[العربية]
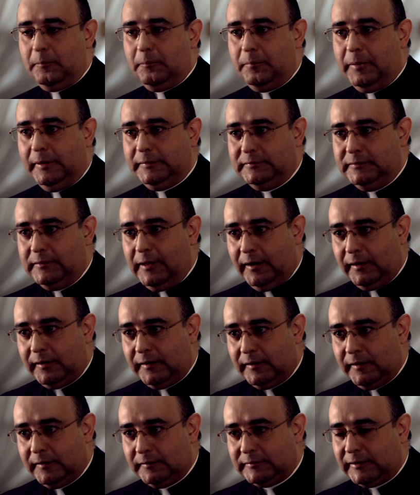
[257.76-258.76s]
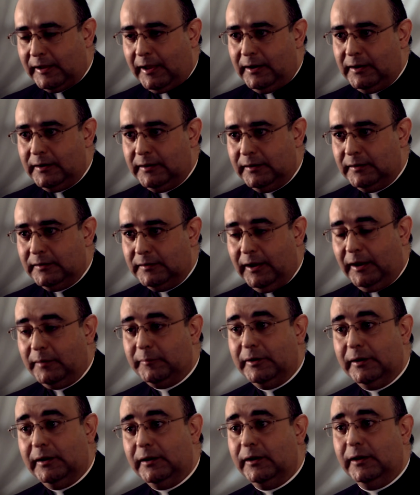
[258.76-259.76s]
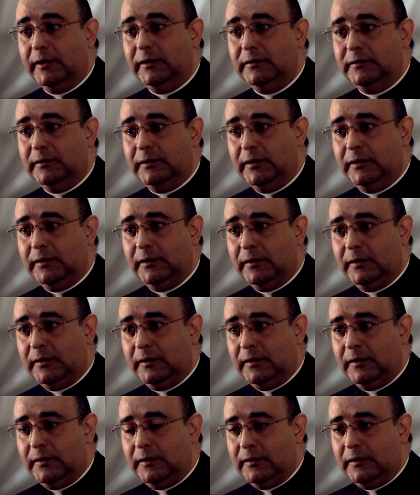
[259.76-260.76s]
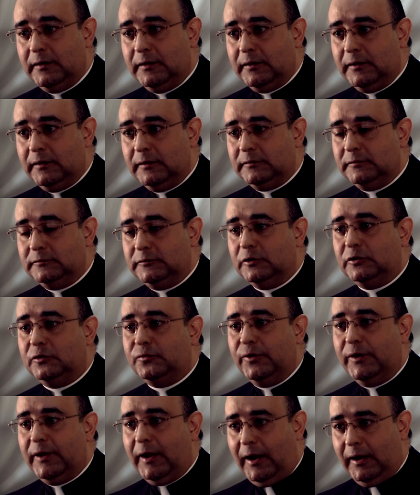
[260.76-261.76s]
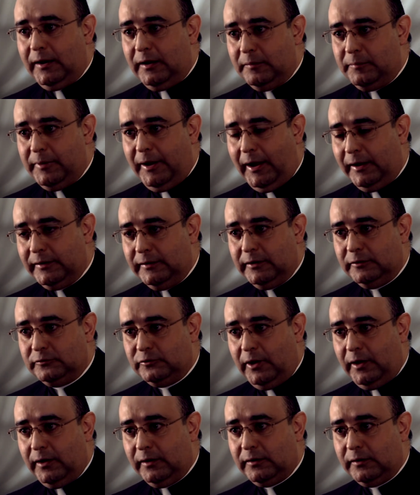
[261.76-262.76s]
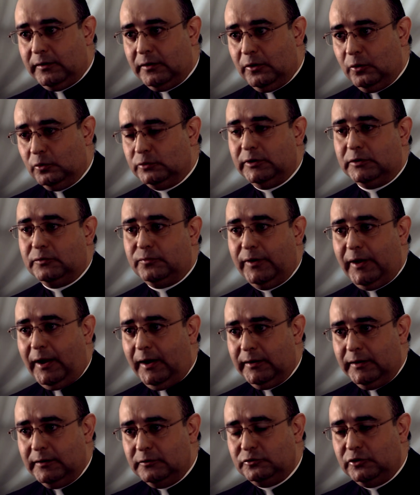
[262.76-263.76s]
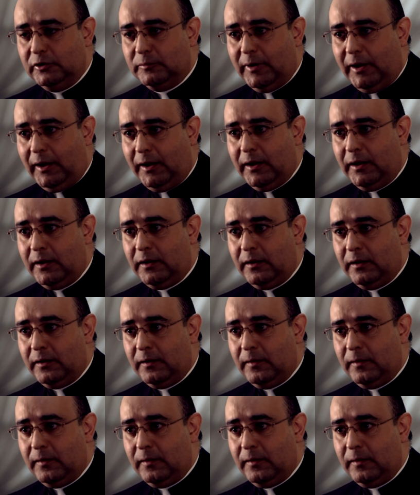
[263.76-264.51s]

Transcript: بدك تخلي النعمة الإلهية تتفاعل بحياتك وتتفاعل أنت معها